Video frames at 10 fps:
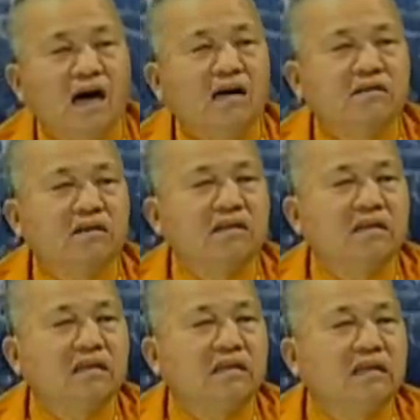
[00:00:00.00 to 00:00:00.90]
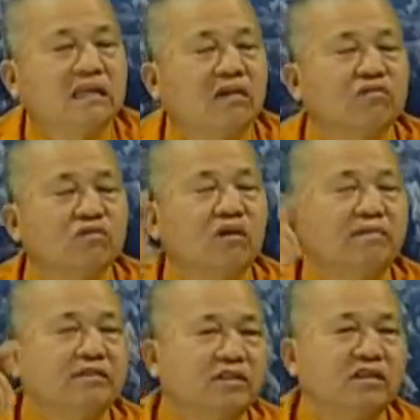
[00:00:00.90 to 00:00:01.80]
啊。所以告诉
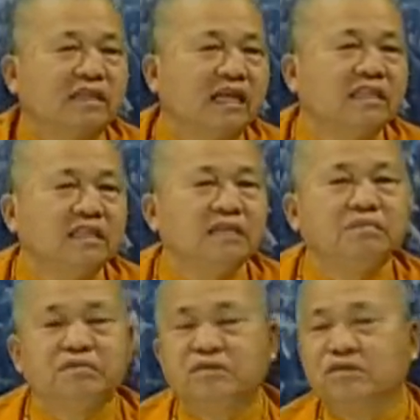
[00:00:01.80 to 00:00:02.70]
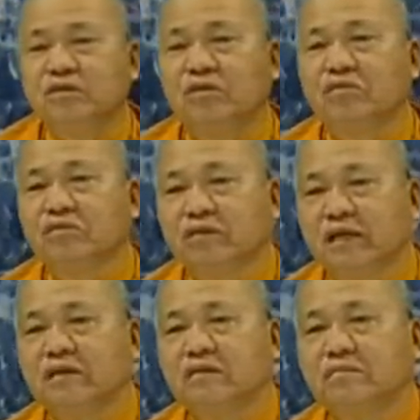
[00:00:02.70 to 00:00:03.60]
我们说，天地不是永
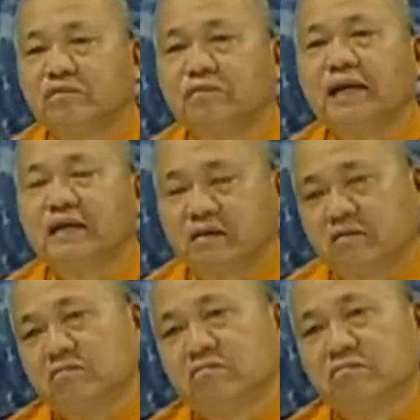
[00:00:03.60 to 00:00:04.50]
远不变的。